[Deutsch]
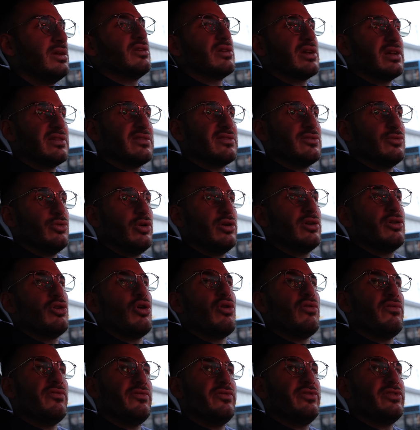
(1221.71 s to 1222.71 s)
Kannst einen neuen
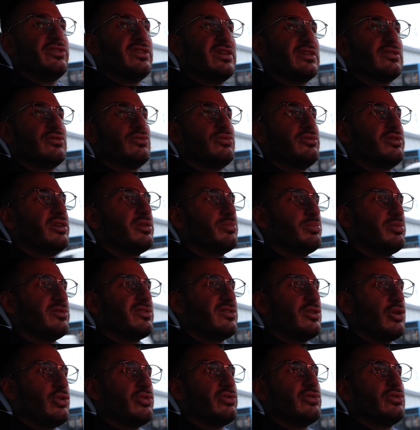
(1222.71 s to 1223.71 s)
kaufen für 600 bis
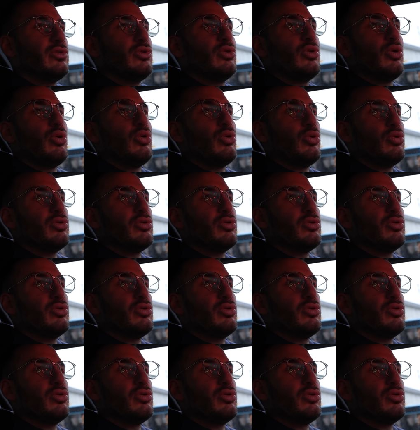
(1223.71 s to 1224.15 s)
1000 Euro